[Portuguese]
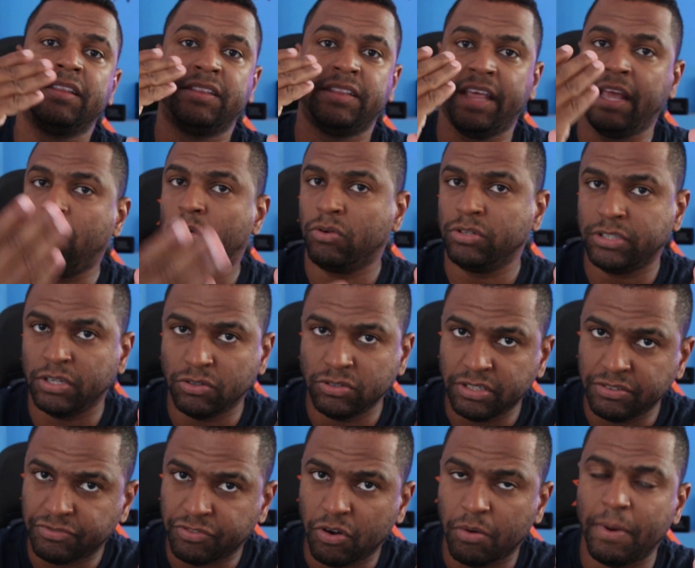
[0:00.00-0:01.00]
tem
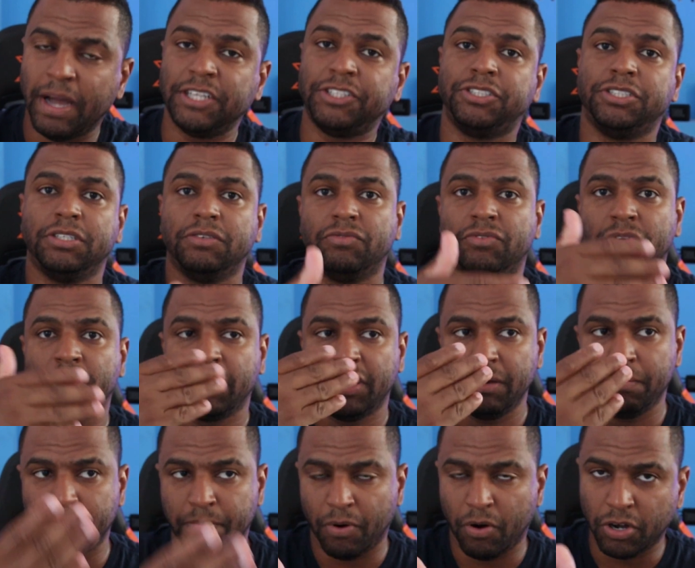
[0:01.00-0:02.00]
conteúdo informativo
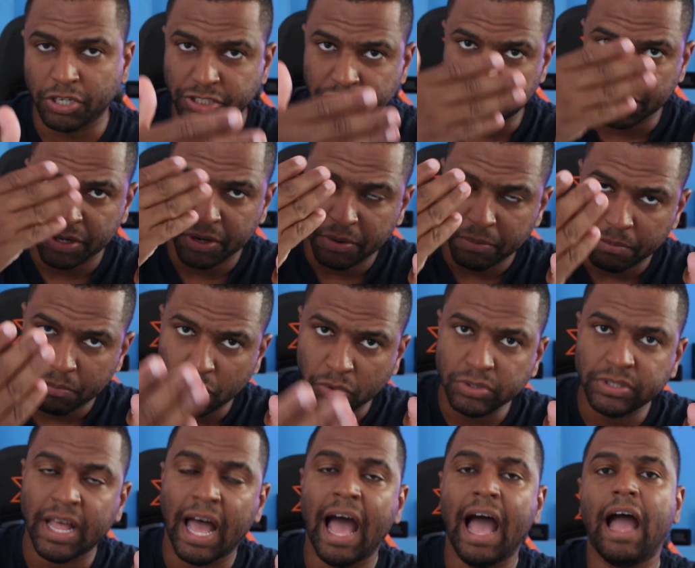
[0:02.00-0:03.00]
que pode
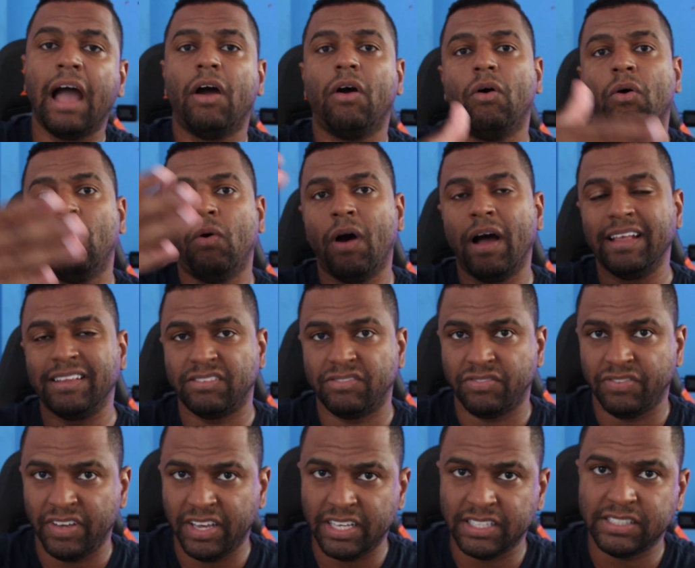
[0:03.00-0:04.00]
mudar ou às
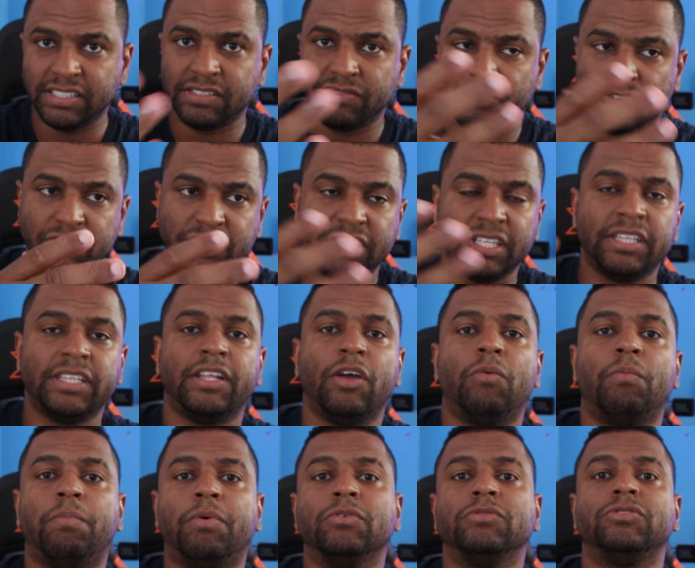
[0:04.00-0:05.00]
vezes você ter
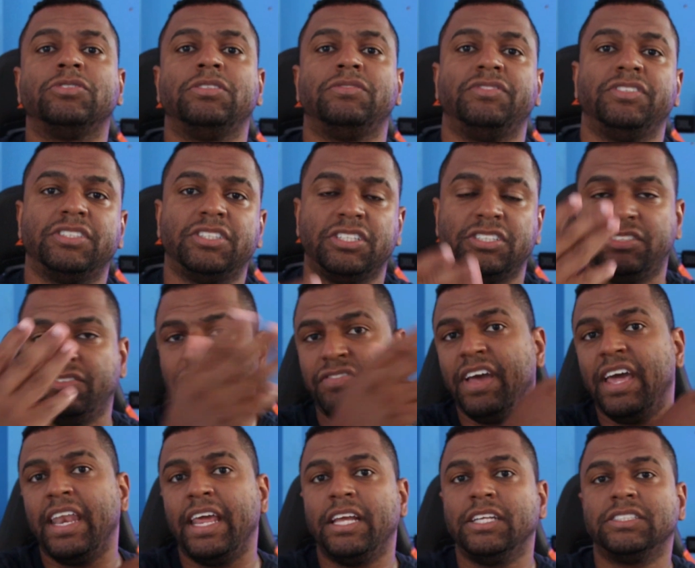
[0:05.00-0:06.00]
um ponto de vista
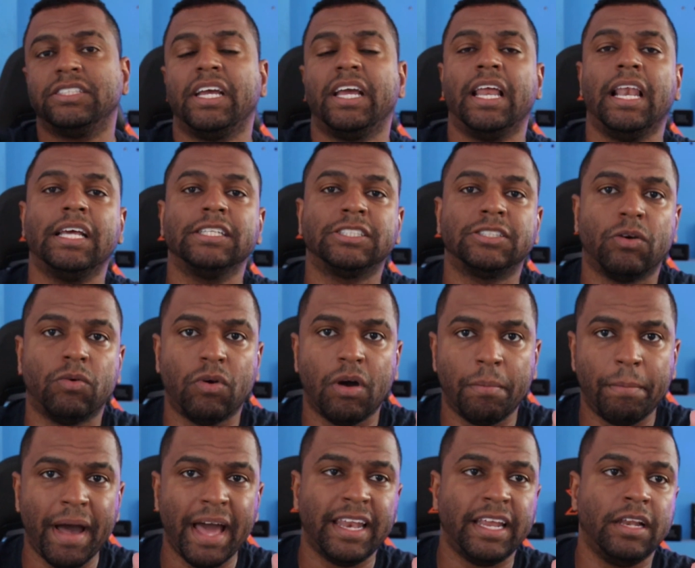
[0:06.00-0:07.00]
diferente em relação ao
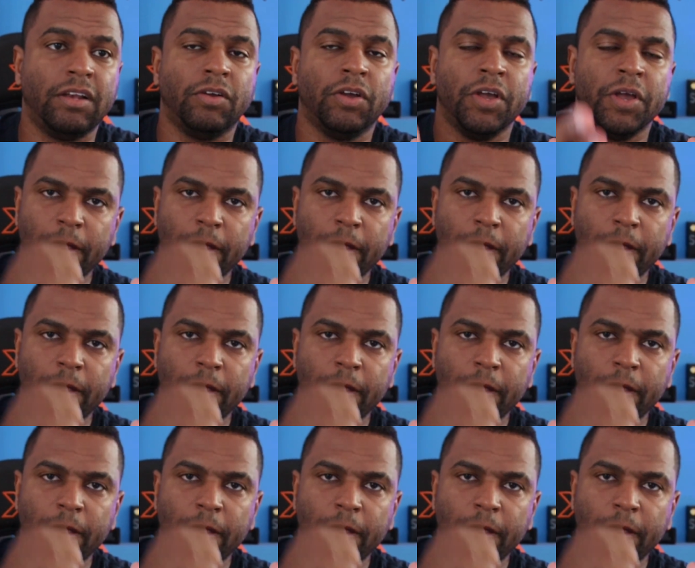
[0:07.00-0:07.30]
aparelho.